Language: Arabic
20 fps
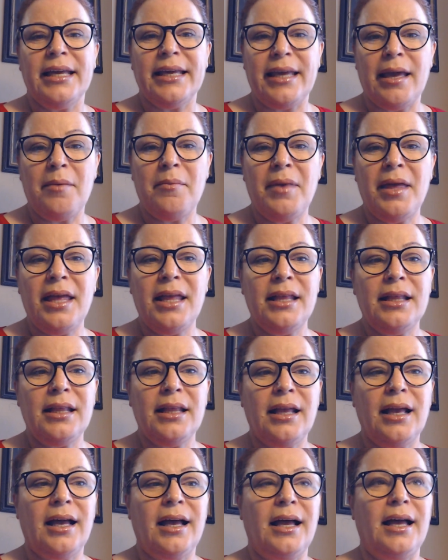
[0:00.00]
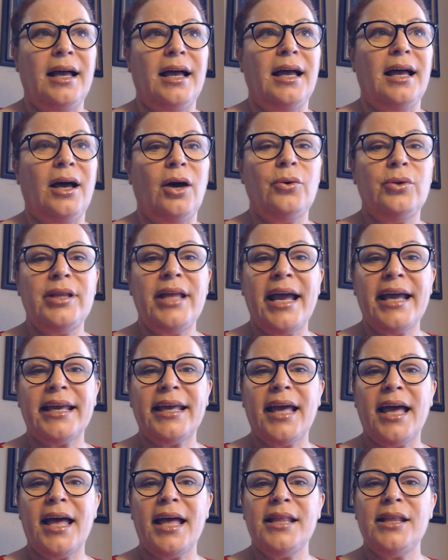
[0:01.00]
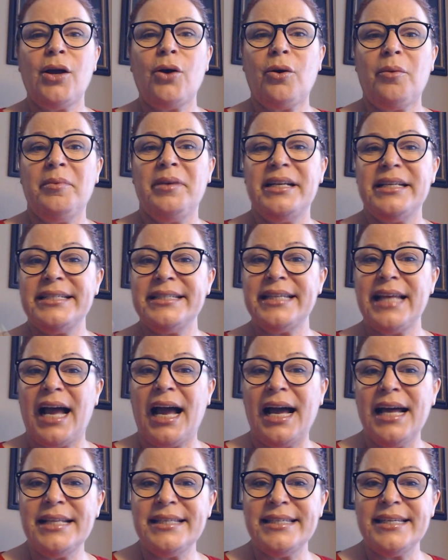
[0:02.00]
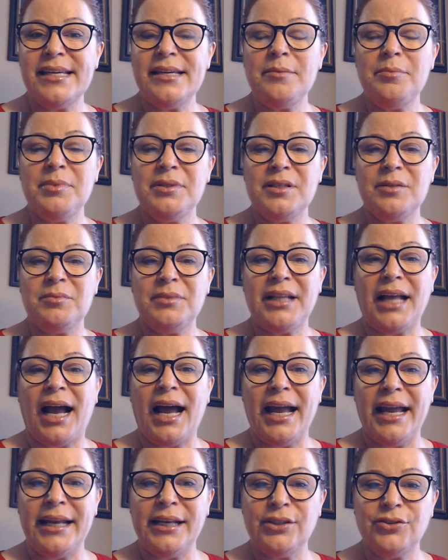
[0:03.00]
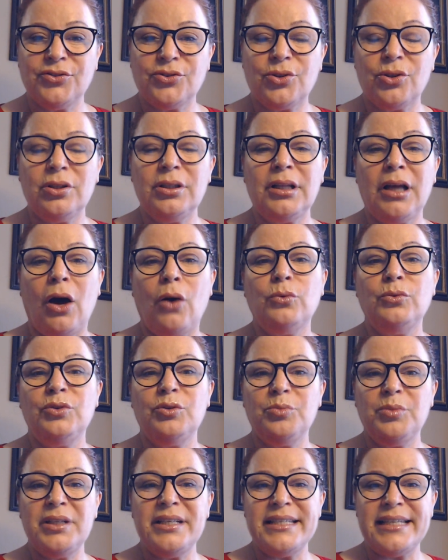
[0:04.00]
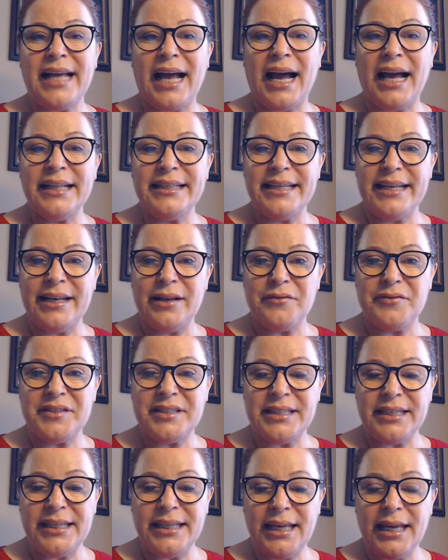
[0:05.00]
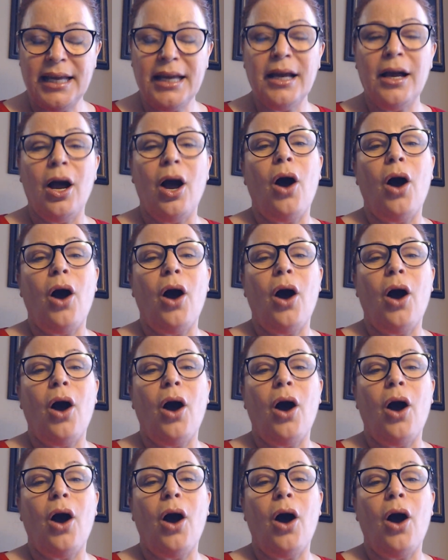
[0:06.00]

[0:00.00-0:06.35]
كمان آه، هناك نوع من السعادة ضمن عائلتكم أو ضمن سعادة نفسية